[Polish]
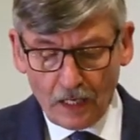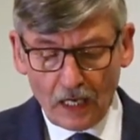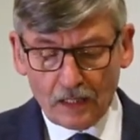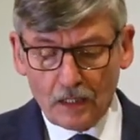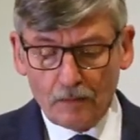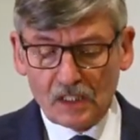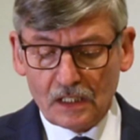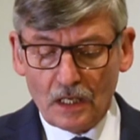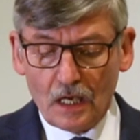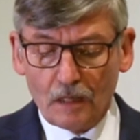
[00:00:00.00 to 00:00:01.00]
Jednym
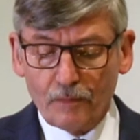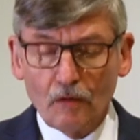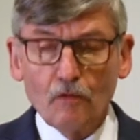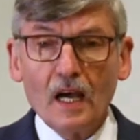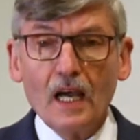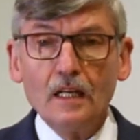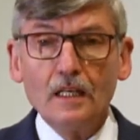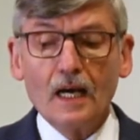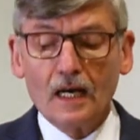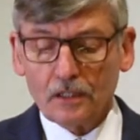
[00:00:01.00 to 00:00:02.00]
z nich był
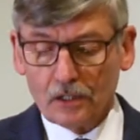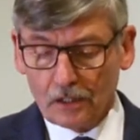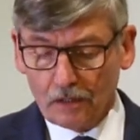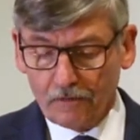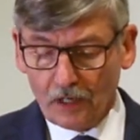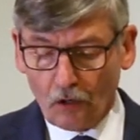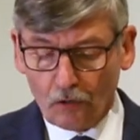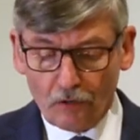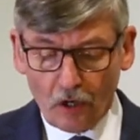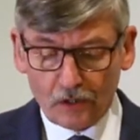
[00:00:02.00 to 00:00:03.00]
Eliasz,
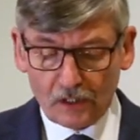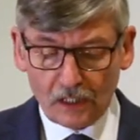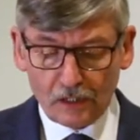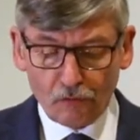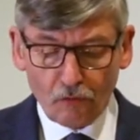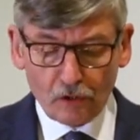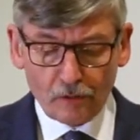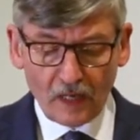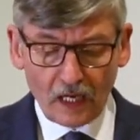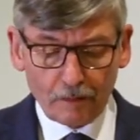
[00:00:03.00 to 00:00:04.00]
wykonujący
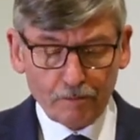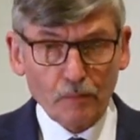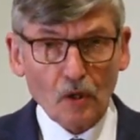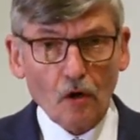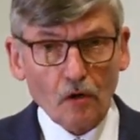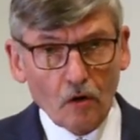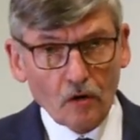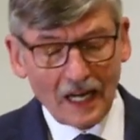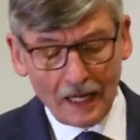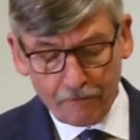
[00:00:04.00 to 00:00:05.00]
służbę
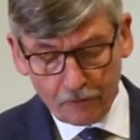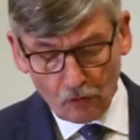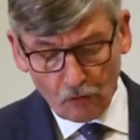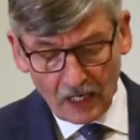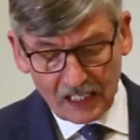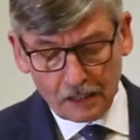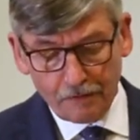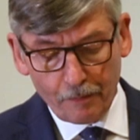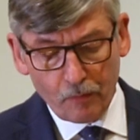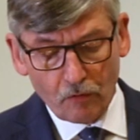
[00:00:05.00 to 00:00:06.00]
proroka w
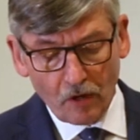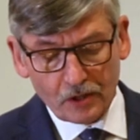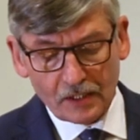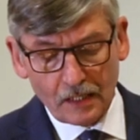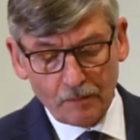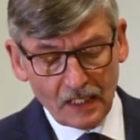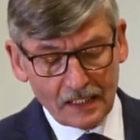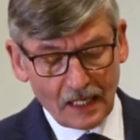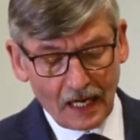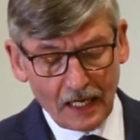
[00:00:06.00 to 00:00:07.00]
Królestwie Północnym
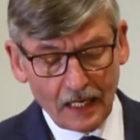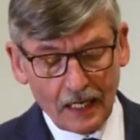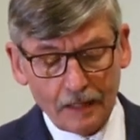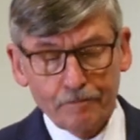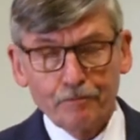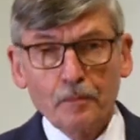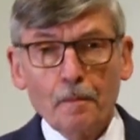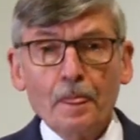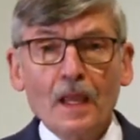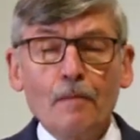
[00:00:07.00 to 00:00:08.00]
Izraela
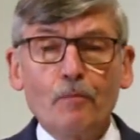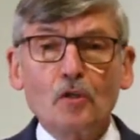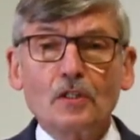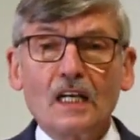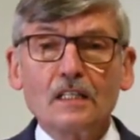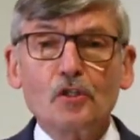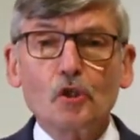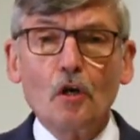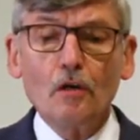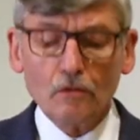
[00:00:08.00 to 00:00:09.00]
podczas
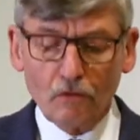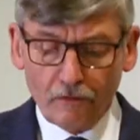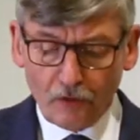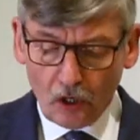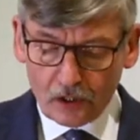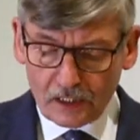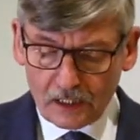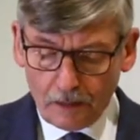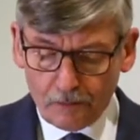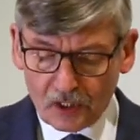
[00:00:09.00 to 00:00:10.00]
rządów
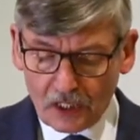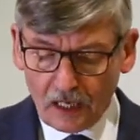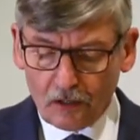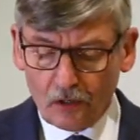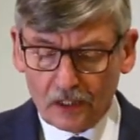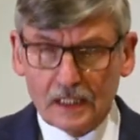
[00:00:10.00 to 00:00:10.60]
odstępczego i